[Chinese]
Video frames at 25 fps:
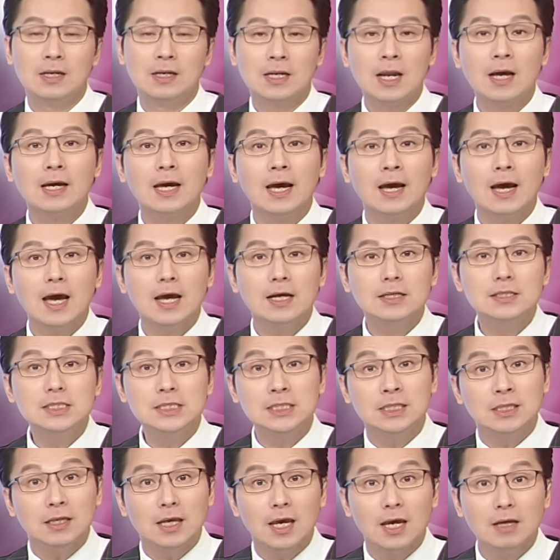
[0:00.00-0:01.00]
那看看
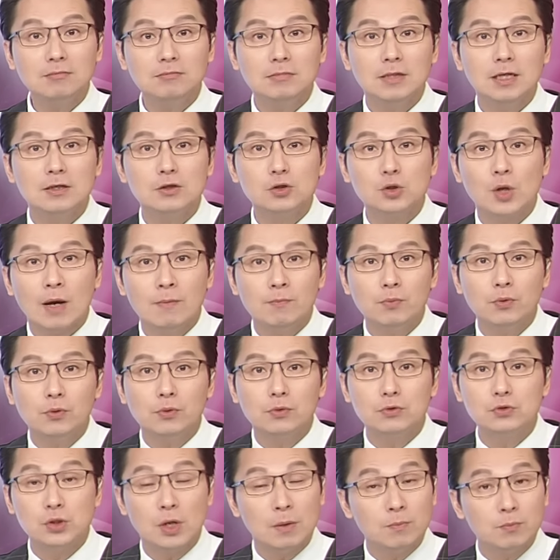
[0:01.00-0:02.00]
今天川
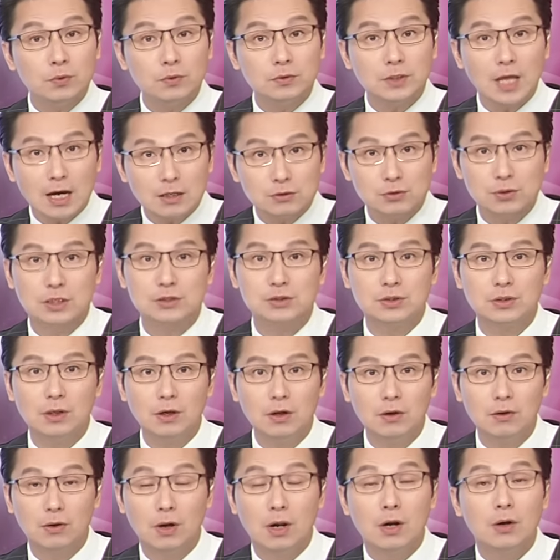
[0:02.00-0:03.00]
普宣布当选之
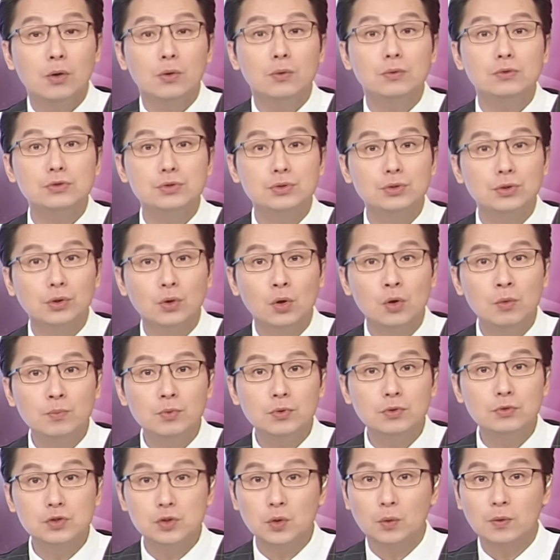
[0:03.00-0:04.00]
后，陆续公
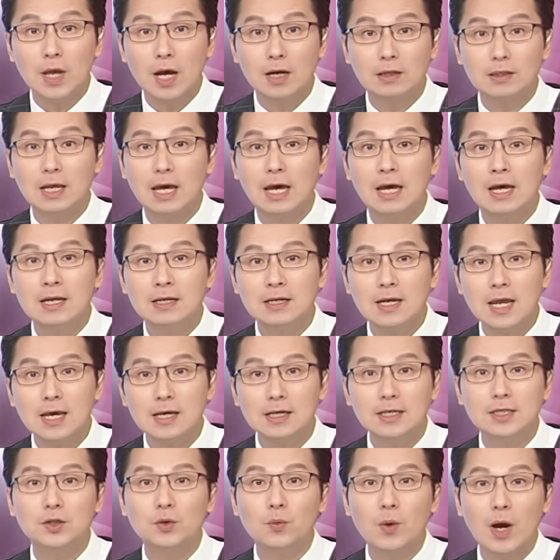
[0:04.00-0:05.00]
布重要的内
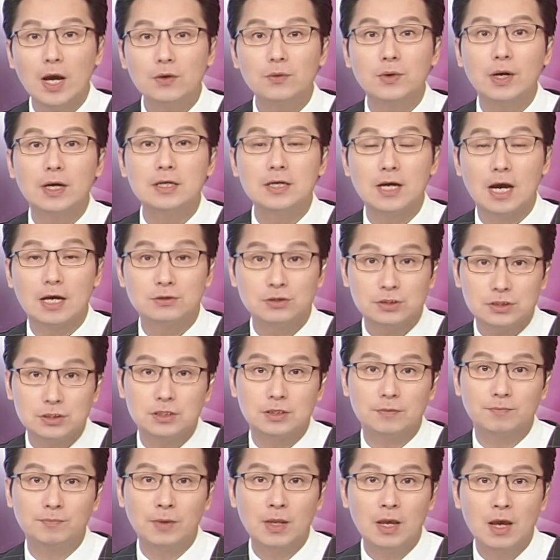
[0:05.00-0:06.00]
阁官员人
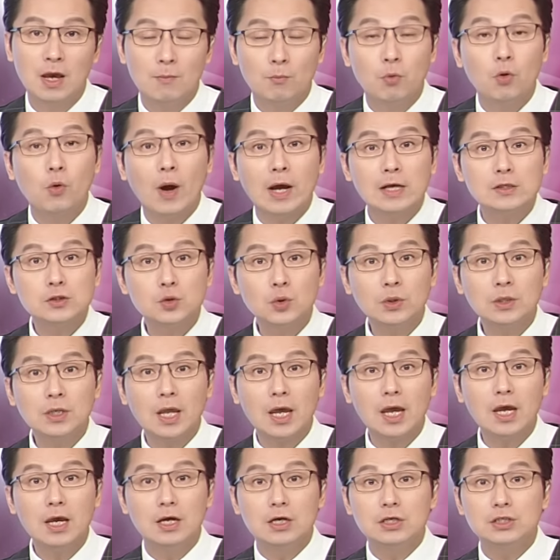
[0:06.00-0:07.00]
士，不管说
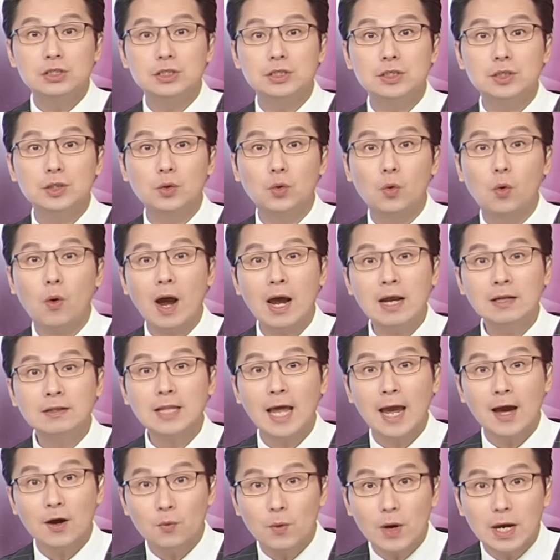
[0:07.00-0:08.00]
呢是国安
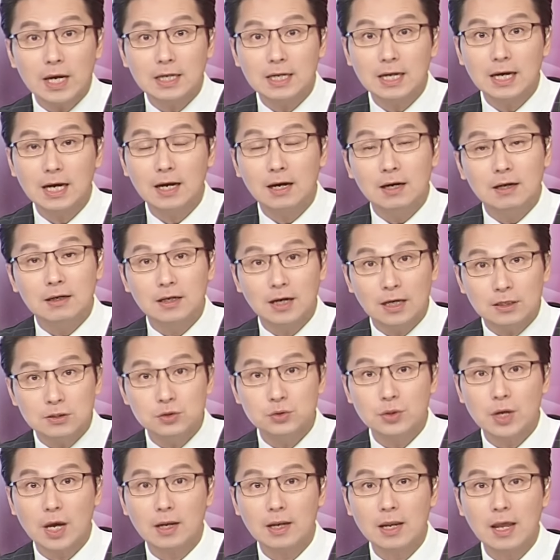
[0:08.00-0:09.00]
单位的人
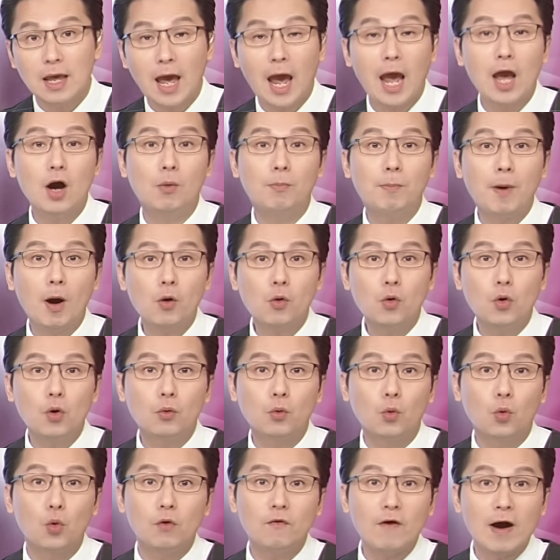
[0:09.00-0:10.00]
选，还有包括
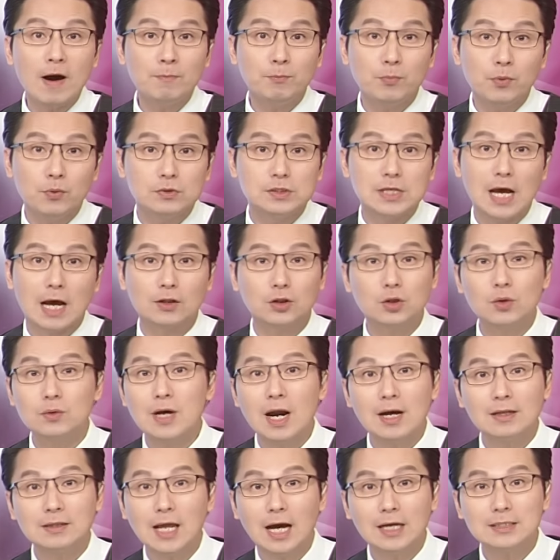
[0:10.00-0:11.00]
国防部长，都
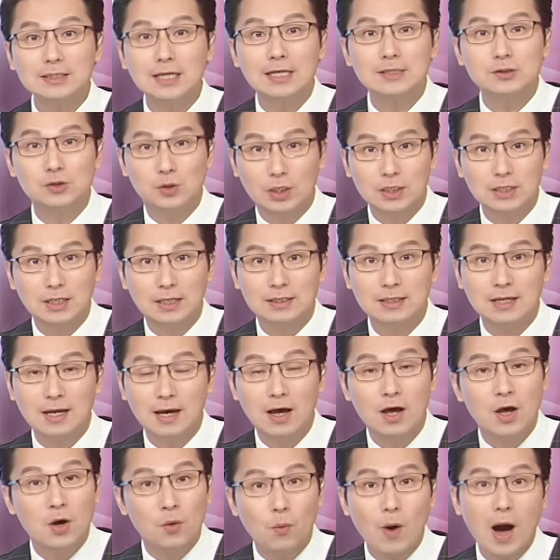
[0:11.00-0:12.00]
让大家觉得
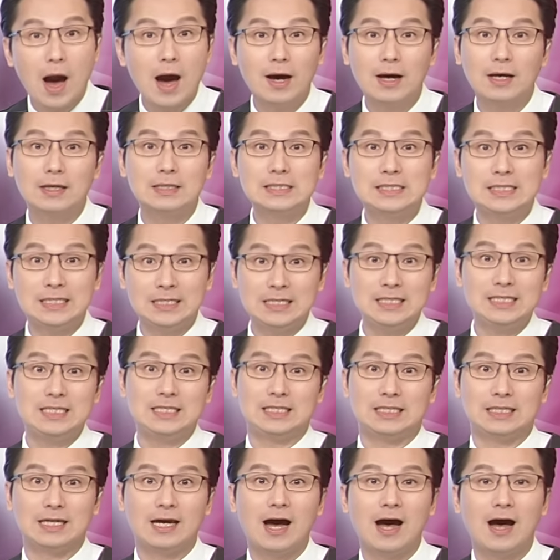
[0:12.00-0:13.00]
呢，哇，很惊
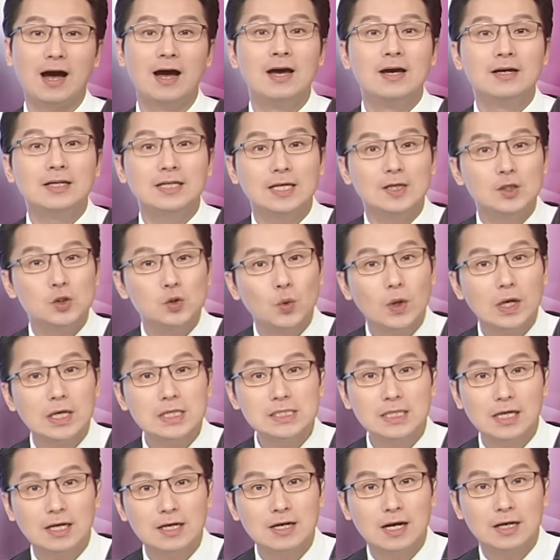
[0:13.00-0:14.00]
奇哈！提出了一
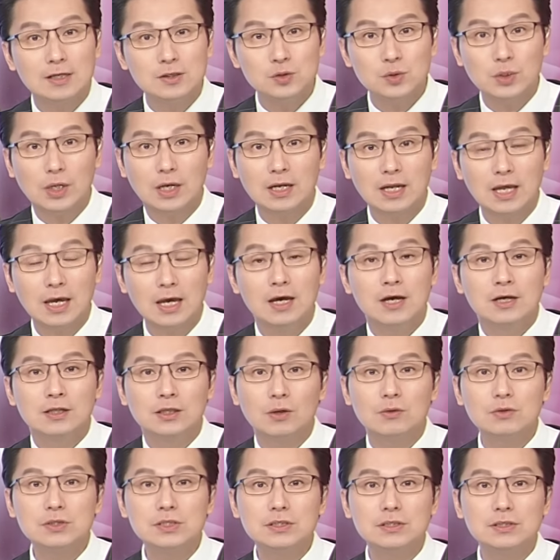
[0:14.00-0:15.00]
些人选呢，
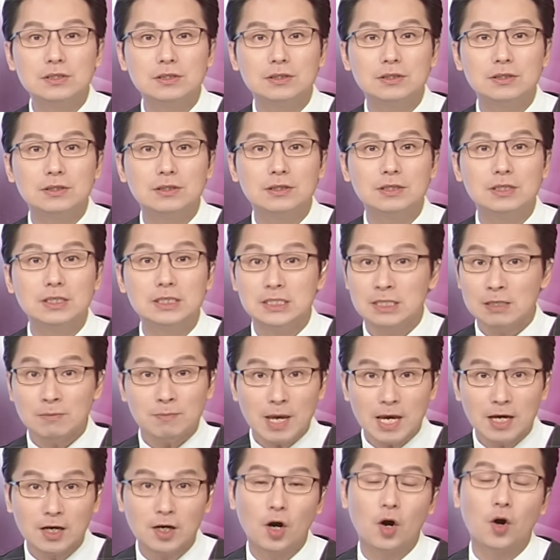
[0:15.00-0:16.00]
都是新
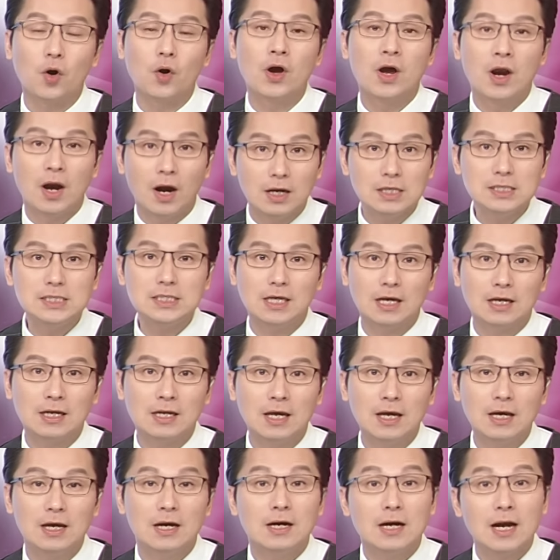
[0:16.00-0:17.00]
面孔，而且
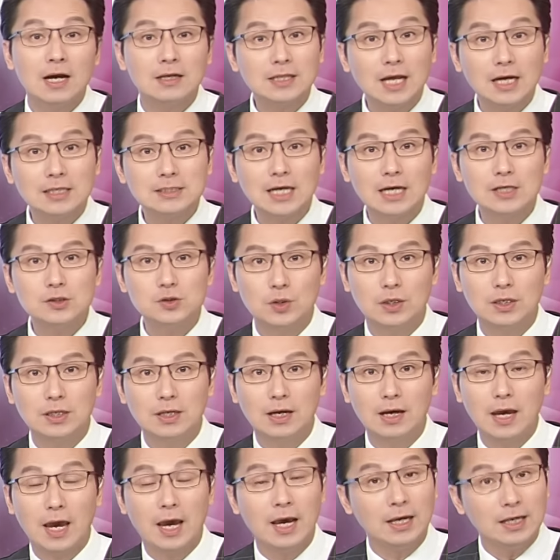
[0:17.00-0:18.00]
呢，让大家觉
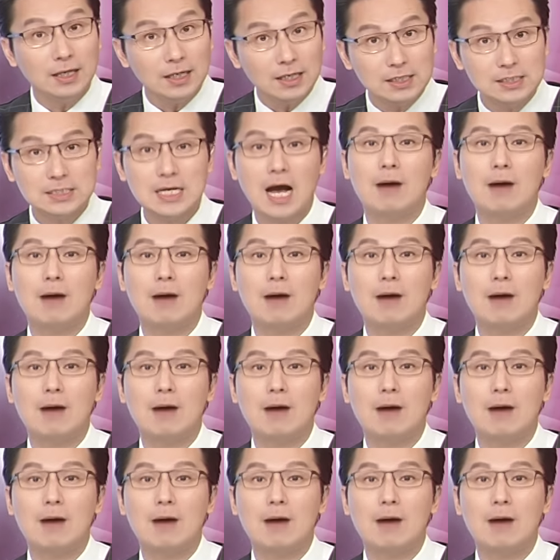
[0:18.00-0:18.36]
得哎，意